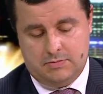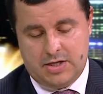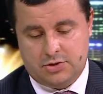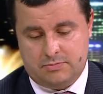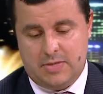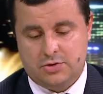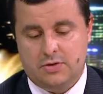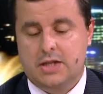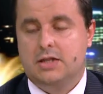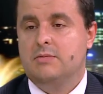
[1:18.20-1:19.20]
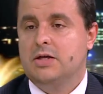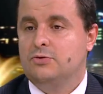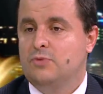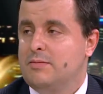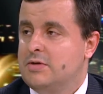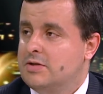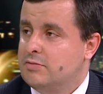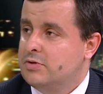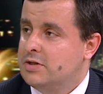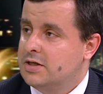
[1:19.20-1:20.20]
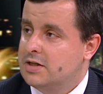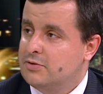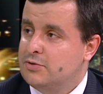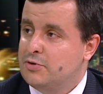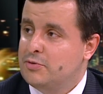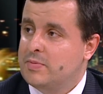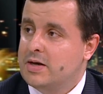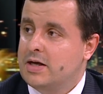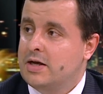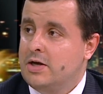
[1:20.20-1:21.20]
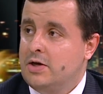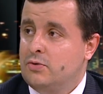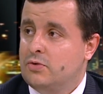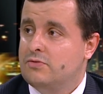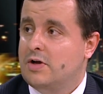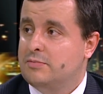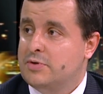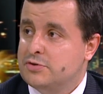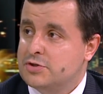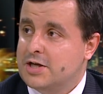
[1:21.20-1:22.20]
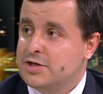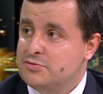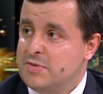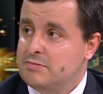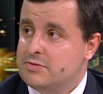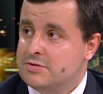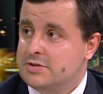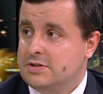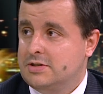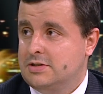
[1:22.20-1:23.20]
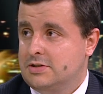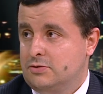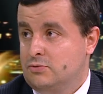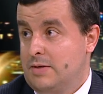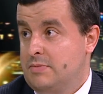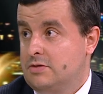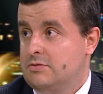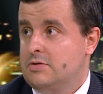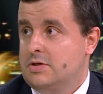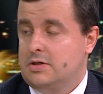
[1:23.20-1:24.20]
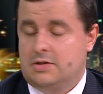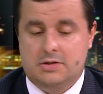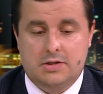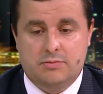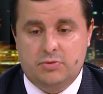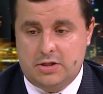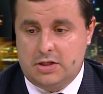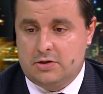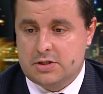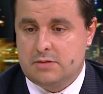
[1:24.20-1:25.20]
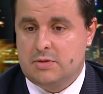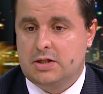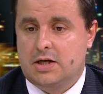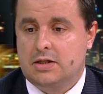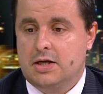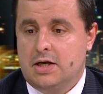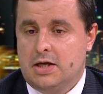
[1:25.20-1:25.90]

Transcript: mais, mais concretamente no âmbito da política da União Europeia, o que vale para os Estados-membros uh, do âmbito da, da, política orçamental